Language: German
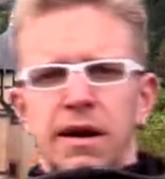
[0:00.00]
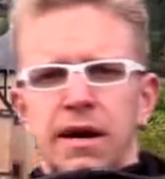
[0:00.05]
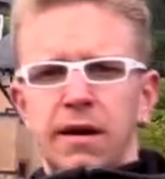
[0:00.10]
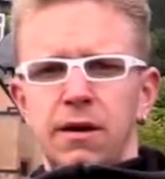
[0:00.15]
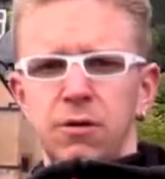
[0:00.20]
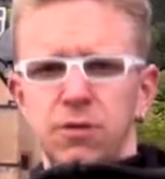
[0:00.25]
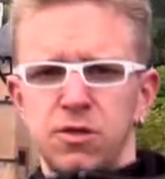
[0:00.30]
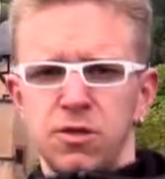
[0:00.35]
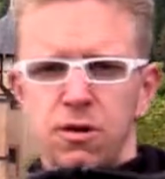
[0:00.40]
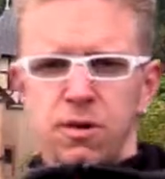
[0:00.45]

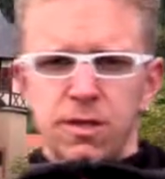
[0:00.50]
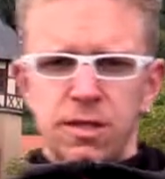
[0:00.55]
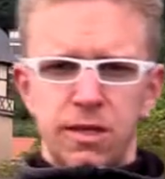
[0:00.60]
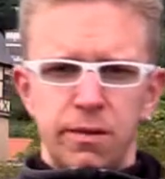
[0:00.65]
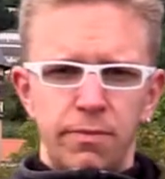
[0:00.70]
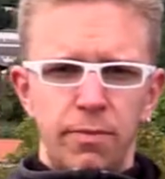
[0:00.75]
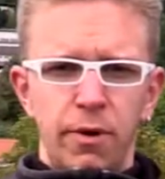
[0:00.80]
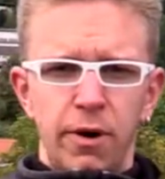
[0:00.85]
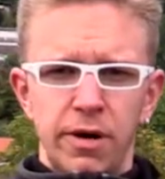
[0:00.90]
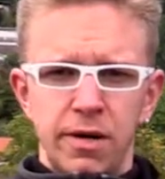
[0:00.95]

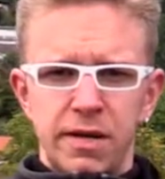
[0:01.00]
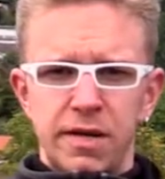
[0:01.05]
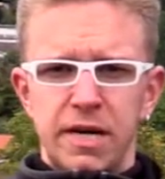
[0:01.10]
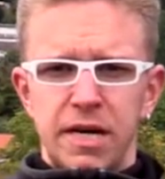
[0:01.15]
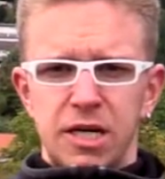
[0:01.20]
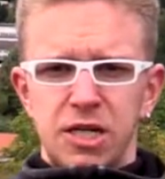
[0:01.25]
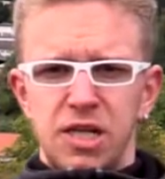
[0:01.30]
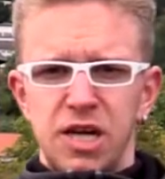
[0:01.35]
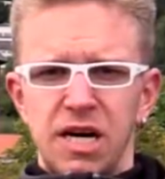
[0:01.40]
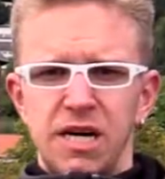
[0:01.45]
Renaissancegebäude
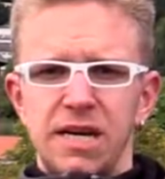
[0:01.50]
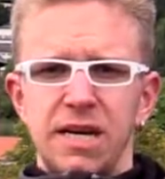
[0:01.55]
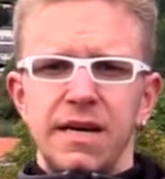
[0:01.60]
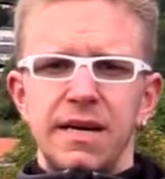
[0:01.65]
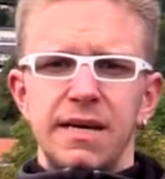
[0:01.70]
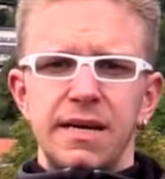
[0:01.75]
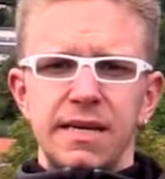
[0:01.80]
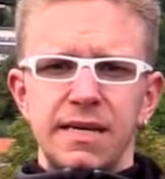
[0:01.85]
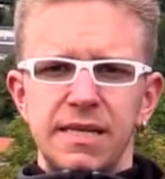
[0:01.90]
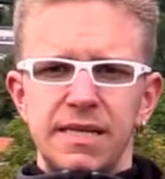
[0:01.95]
der Stadt
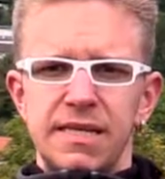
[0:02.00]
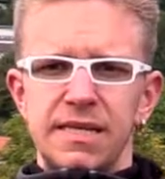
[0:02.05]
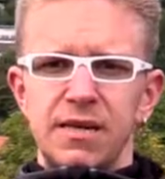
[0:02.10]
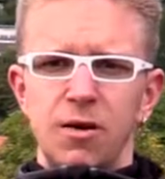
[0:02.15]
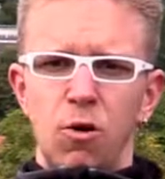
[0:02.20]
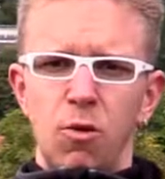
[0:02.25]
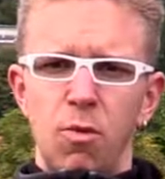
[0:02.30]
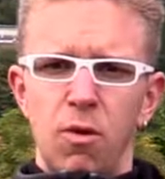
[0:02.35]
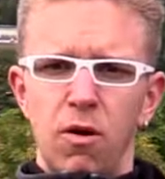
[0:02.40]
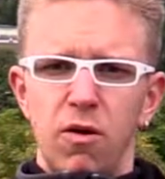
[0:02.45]
ist
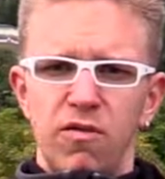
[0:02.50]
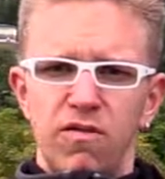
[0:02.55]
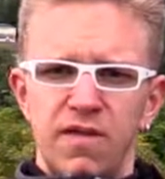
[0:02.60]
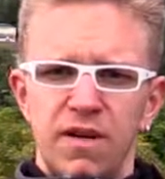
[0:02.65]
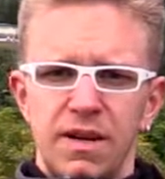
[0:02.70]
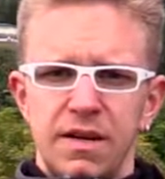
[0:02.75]
der Oberhof,